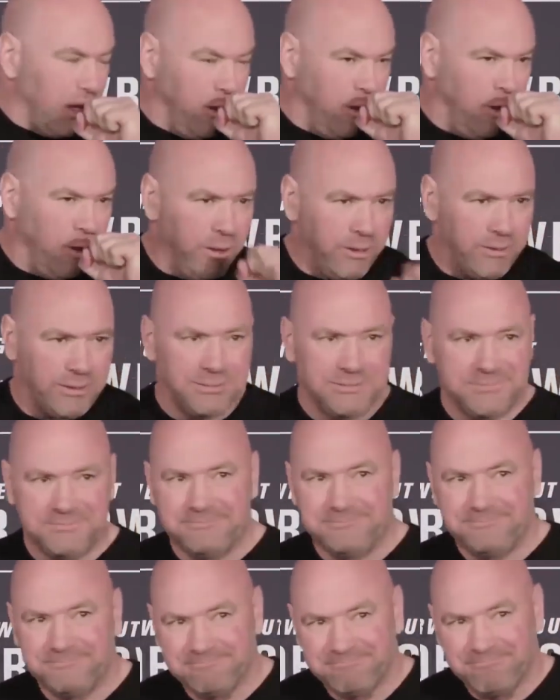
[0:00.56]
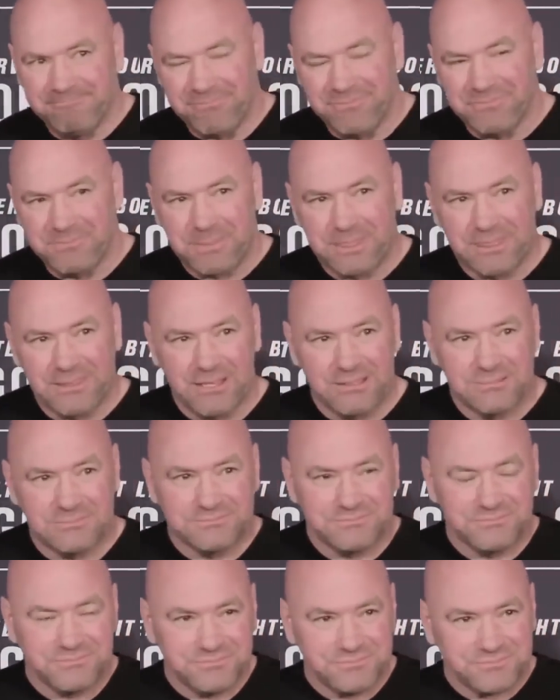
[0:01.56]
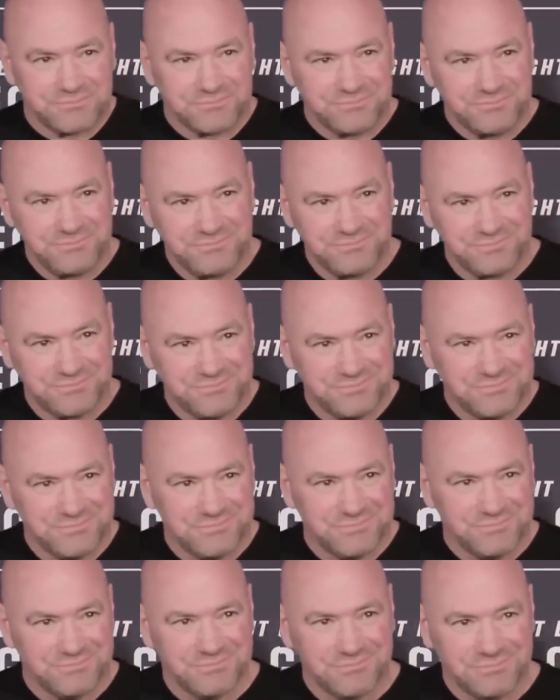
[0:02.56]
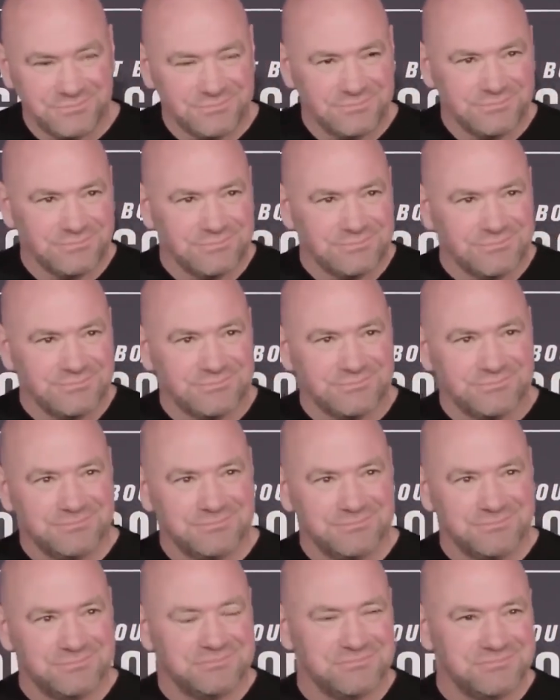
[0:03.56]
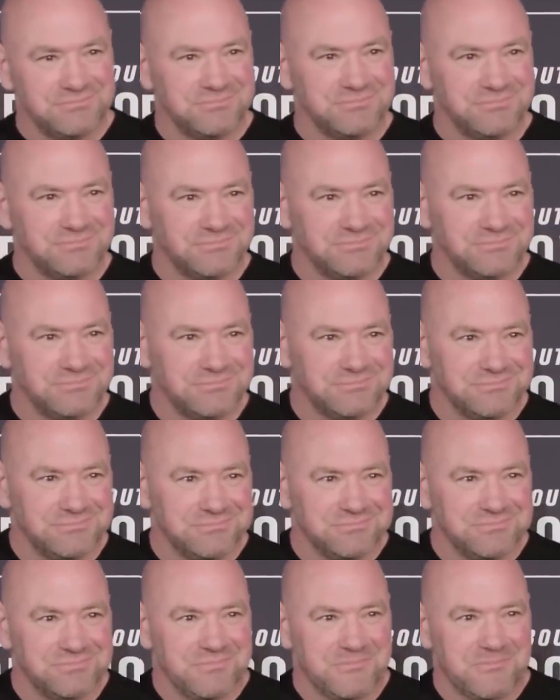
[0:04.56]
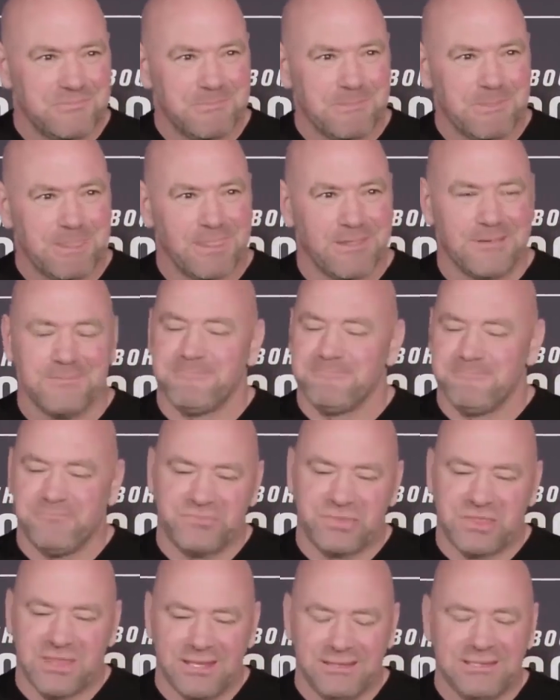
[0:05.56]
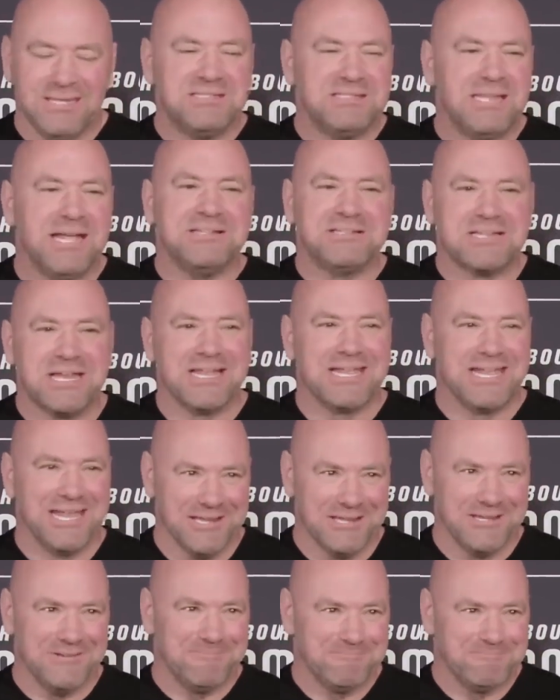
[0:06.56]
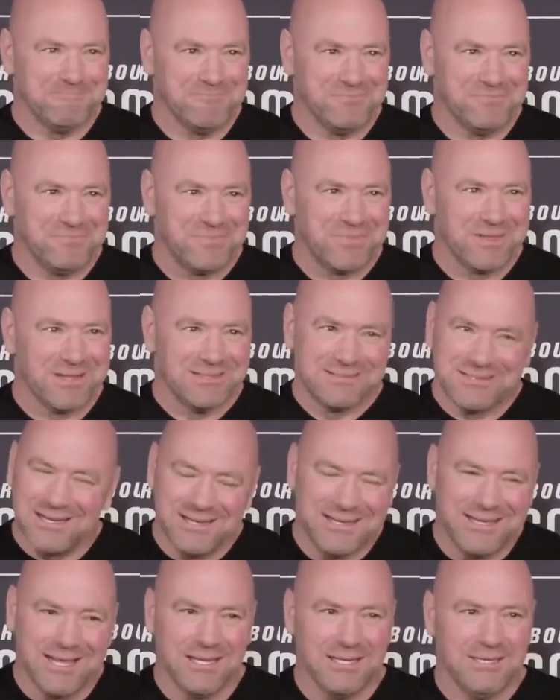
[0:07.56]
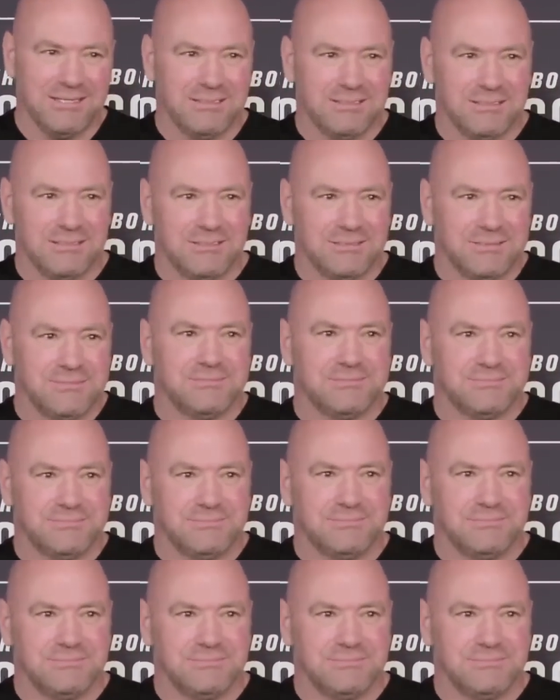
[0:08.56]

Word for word: Ваши просмотры сейчас на уровне UFC 229. Это можно назвать неким возвращением. Это будет бомба. Еще один рекорд.